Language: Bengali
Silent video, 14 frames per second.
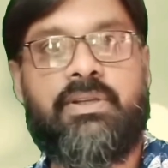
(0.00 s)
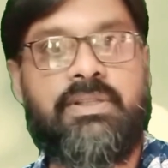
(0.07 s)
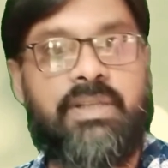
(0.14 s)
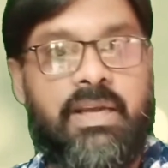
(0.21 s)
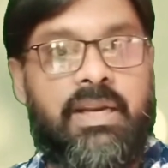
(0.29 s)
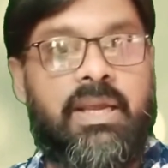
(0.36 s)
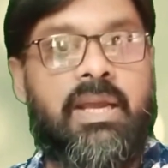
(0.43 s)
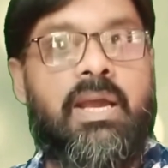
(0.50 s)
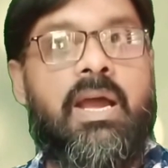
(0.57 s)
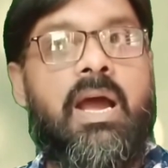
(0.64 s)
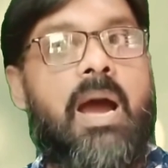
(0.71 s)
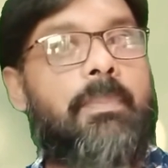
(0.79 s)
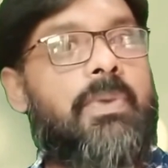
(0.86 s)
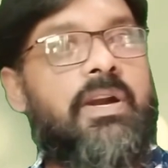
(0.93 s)
যেখানে
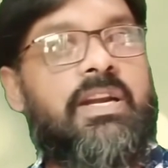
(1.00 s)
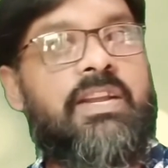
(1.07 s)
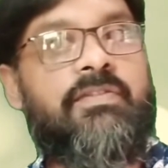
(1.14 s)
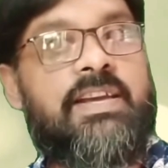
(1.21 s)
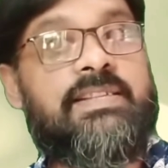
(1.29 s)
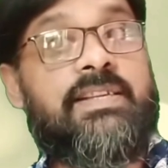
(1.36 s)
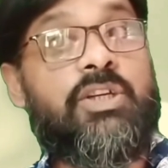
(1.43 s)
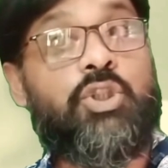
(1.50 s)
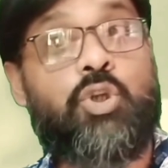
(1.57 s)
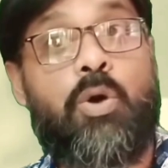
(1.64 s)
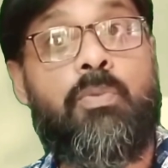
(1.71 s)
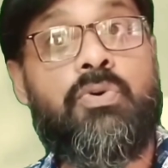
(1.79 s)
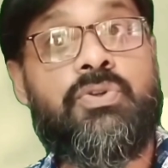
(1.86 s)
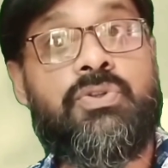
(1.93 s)
আপনার ডিভাইসের
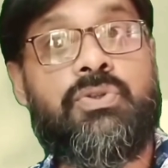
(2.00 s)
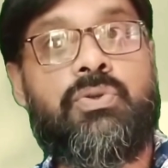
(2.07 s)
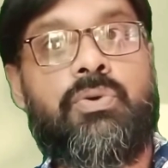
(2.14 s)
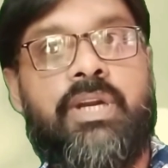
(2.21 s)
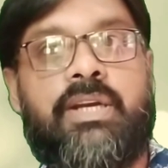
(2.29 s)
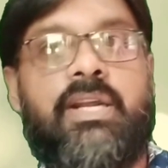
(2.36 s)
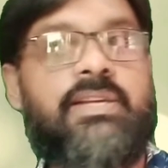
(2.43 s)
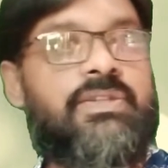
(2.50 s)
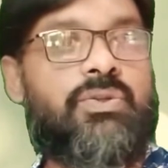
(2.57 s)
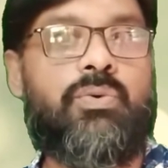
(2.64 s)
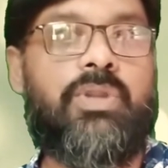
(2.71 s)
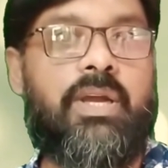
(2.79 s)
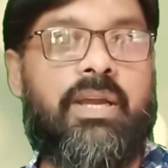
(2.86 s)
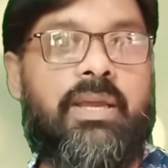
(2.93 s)
সমস্ত ডেটা
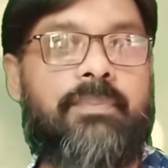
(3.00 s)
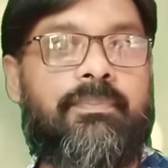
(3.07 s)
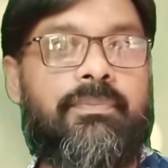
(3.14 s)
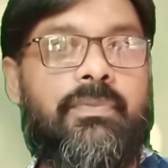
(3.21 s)
স্টোর থাকে